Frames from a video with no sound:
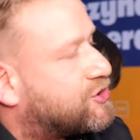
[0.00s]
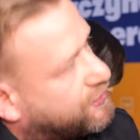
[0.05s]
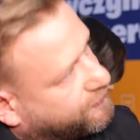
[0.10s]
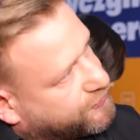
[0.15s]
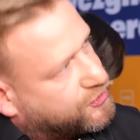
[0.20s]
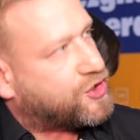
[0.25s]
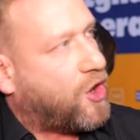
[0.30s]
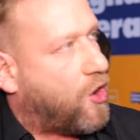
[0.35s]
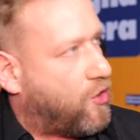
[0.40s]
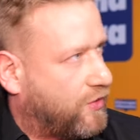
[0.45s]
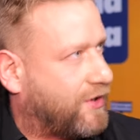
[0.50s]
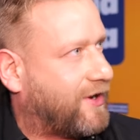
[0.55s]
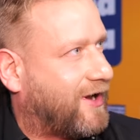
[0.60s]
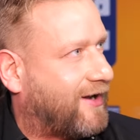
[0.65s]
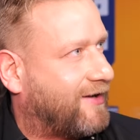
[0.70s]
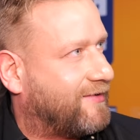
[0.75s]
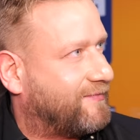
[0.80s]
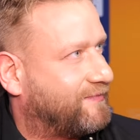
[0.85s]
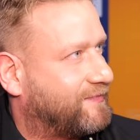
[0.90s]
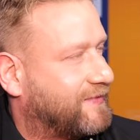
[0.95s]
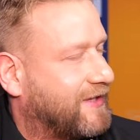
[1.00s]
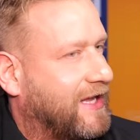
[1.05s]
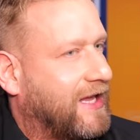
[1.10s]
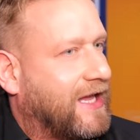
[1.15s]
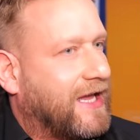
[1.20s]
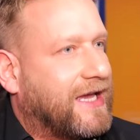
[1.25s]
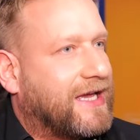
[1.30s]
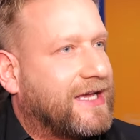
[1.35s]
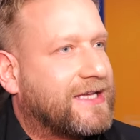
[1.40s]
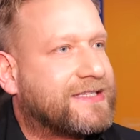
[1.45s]
że wciąga,
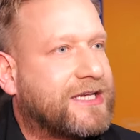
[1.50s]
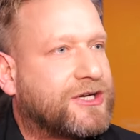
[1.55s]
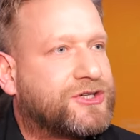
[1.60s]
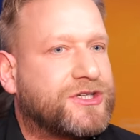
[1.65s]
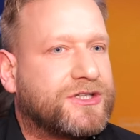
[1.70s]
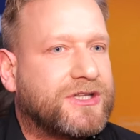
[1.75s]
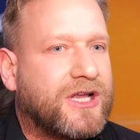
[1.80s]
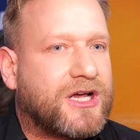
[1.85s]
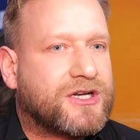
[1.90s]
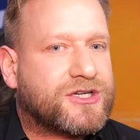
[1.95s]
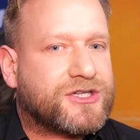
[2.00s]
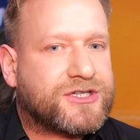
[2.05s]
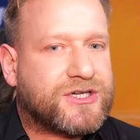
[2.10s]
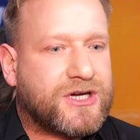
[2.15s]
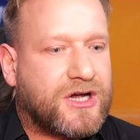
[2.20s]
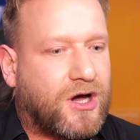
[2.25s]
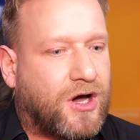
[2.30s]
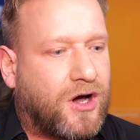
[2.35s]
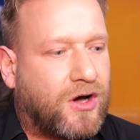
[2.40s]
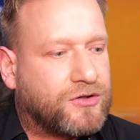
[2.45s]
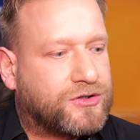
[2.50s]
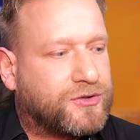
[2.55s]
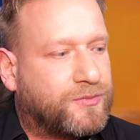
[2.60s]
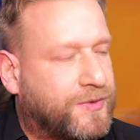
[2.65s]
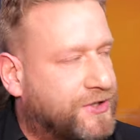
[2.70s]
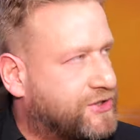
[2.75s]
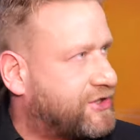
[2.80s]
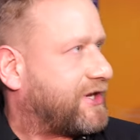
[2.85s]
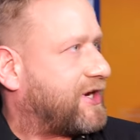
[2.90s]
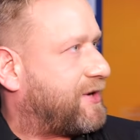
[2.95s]
Zaczynasz od
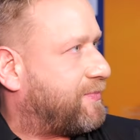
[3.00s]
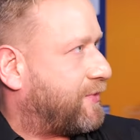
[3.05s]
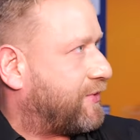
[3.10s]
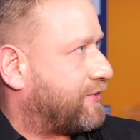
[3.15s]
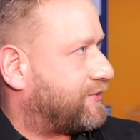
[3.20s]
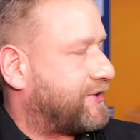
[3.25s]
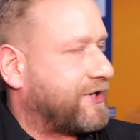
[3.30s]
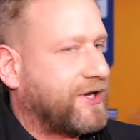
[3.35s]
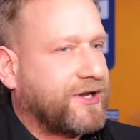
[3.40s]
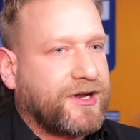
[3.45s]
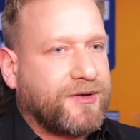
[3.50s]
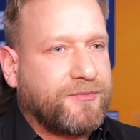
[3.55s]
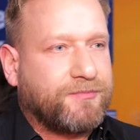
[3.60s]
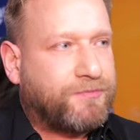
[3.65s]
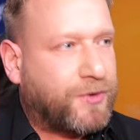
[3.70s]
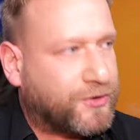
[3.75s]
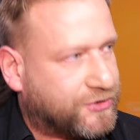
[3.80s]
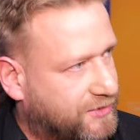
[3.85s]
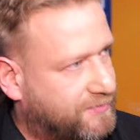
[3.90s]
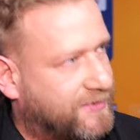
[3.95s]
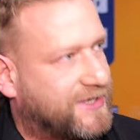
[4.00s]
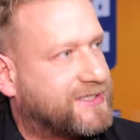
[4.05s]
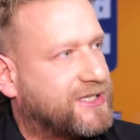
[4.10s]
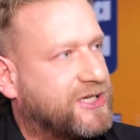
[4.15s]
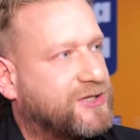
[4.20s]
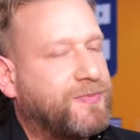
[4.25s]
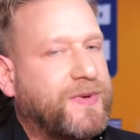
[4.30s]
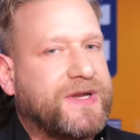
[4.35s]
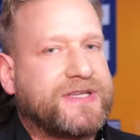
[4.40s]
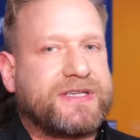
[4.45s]
bycia reporterem, potem
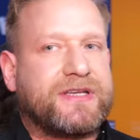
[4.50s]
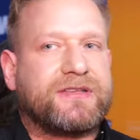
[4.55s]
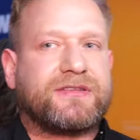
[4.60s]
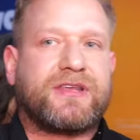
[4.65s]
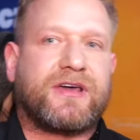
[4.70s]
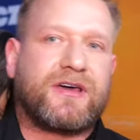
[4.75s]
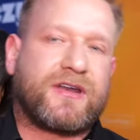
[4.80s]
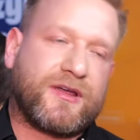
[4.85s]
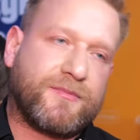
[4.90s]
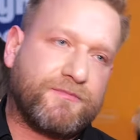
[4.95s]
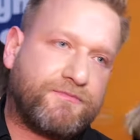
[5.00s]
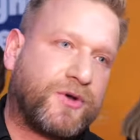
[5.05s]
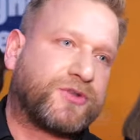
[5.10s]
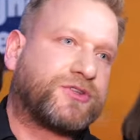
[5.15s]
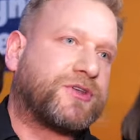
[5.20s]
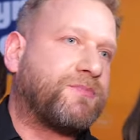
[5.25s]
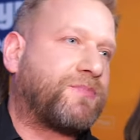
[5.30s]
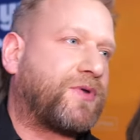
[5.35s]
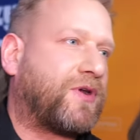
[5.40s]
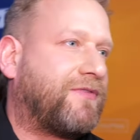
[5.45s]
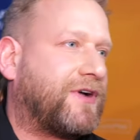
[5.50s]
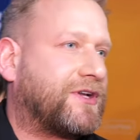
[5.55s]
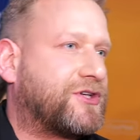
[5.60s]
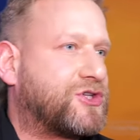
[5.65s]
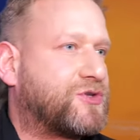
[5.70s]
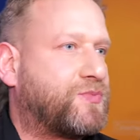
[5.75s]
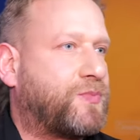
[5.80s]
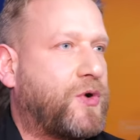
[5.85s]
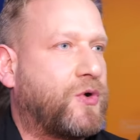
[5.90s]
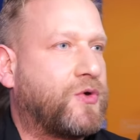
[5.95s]
jesteś prezenterem, potem
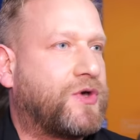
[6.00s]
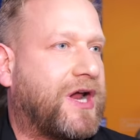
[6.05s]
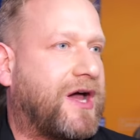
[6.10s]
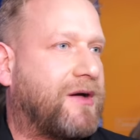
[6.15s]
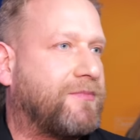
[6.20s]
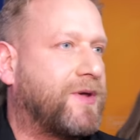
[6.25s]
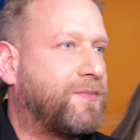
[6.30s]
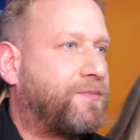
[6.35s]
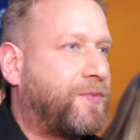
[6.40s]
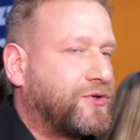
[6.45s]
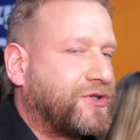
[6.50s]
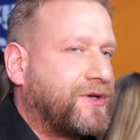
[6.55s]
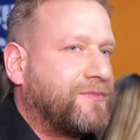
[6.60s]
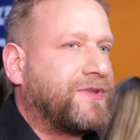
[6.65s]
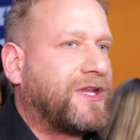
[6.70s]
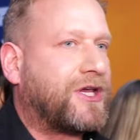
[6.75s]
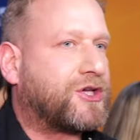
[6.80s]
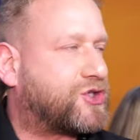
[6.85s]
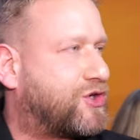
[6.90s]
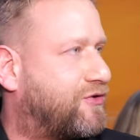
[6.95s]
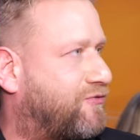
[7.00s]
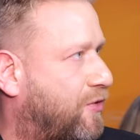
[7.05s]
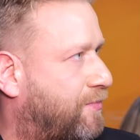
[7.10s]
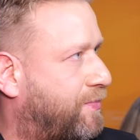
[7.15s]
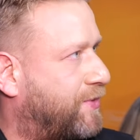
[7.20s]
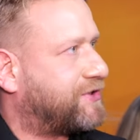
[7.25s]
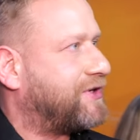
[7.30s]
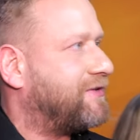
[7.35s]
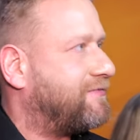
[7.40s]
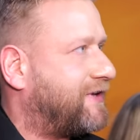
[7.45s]
prowadzisz programy, potem na żywo,
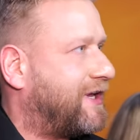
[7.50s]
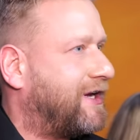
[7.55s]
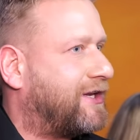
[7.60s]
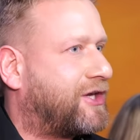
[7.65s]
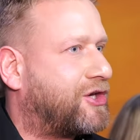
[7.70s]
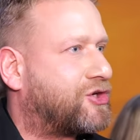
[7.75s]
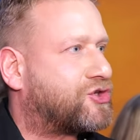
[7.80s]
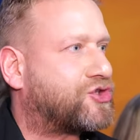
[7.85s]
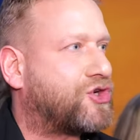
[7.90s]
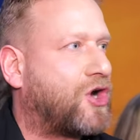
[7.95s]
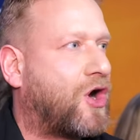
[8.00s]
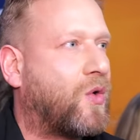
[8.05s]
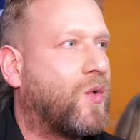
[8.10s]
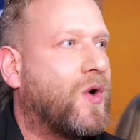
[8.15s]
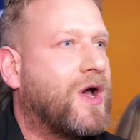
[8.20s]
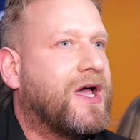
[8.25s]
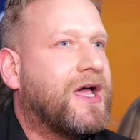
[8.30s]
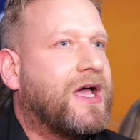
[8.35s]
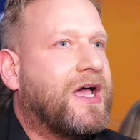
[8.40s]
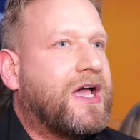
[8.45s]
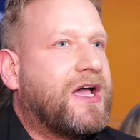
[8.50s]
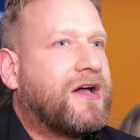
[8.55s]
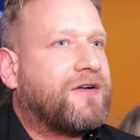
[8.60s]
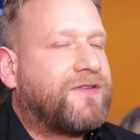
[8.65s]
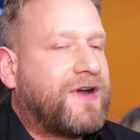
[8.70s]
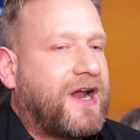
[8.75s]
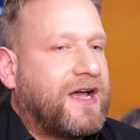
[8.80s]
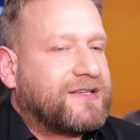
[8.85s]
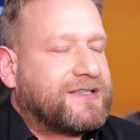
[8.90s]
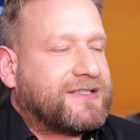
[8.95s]
potem wielkie show.
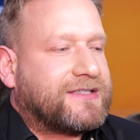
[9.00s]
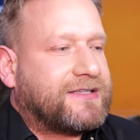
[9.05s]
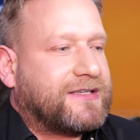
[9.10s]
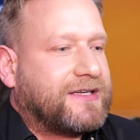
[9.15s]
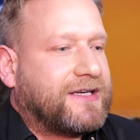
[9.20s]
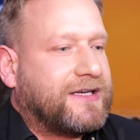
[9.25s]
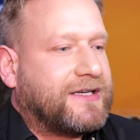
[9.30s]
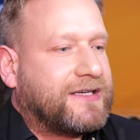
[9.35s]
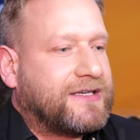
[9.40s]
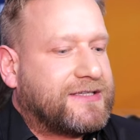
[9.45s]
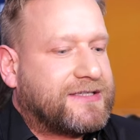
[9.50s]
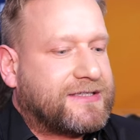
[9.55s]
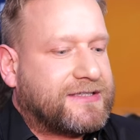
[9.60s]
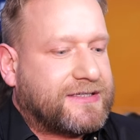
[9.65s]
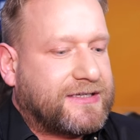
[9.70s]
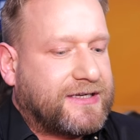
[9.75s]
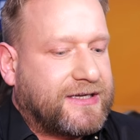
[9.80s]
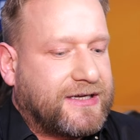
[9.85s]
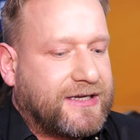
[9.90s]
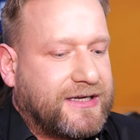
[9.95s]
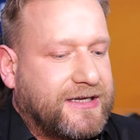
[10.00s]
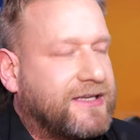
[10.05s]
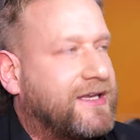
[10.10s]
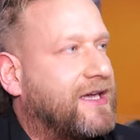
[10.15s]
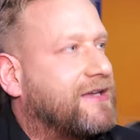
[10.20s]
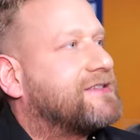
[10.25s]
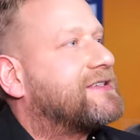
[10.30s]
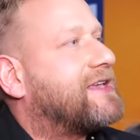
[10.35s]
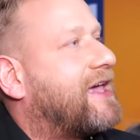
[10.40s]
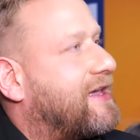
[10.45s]
Wraz e, z
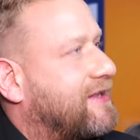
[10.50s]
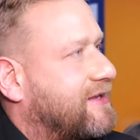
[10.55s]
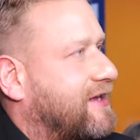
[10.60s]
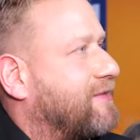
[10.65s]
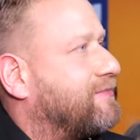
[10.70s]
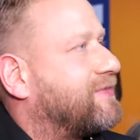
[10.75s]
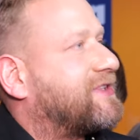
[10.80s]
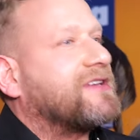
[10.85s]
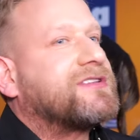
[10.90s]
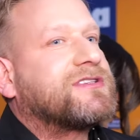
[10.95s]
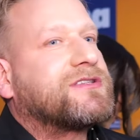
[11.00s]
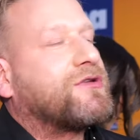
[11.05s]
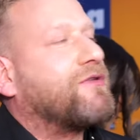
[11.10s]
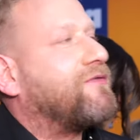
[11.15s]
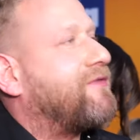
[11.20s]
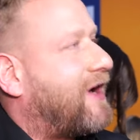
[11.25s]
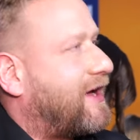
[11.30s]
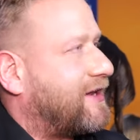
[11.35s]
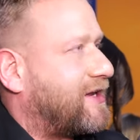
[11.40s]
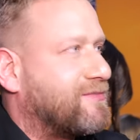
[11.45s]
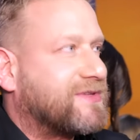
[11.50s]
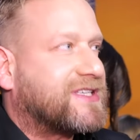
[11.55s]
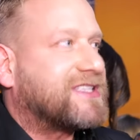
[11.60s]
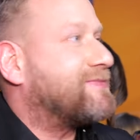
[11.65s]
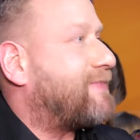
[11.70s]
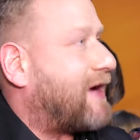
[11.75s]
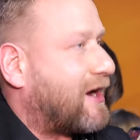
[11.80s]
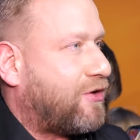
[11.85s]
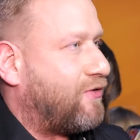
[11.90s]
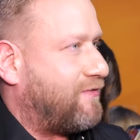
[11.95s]
jedzeniem, testowaniem,
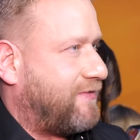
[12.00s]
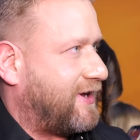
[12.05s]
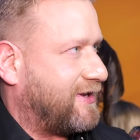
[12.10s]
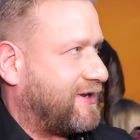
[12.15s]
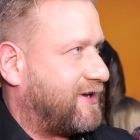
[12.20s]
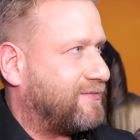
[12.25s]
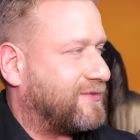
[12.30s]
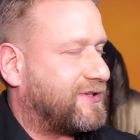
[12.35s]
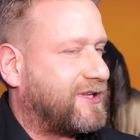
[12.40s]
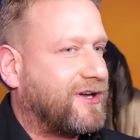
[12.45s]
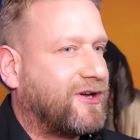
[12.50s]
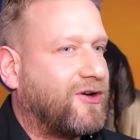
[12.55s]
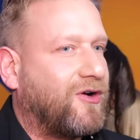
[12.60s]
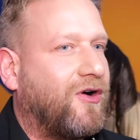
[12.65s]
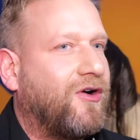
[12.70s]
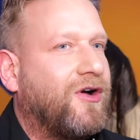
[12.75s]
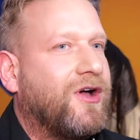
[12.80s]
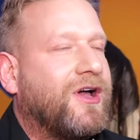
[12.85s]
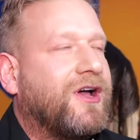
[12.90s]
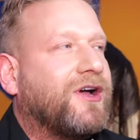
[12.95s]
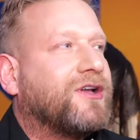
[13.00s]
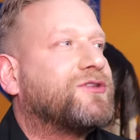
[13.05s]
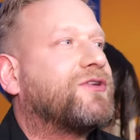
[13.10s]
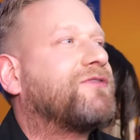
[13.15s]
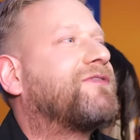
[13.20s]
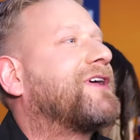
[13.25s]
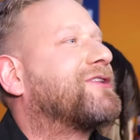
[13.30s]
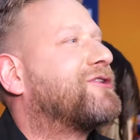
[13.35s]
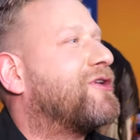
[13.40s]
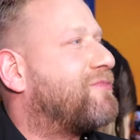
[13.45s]
smakowaniem tego,
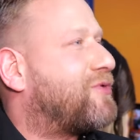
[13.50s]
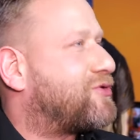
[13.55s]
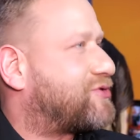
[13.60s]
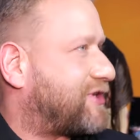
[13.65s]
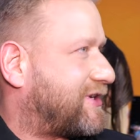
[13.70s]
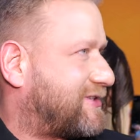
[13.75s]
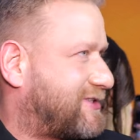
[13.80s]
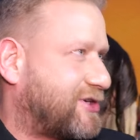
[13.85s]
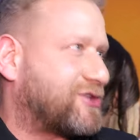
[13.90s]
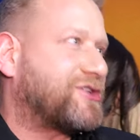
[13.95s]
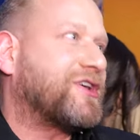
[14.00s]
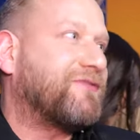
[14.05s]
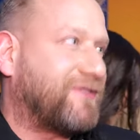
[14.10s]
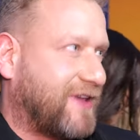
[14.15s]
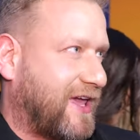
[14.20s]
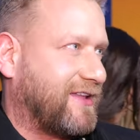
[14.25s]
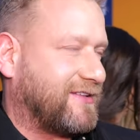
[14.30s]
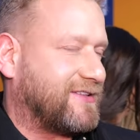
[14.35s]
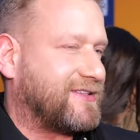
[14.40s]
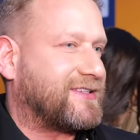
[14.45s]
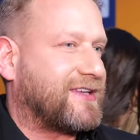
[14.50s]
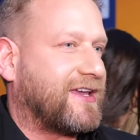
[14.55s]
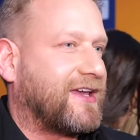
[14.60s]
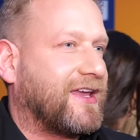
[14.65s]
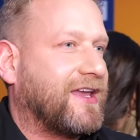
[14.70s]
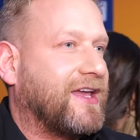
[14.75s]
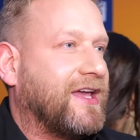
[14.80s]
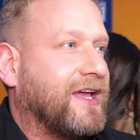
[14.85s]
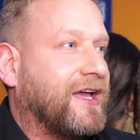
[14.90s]
no wiadomo, że chce się więcej.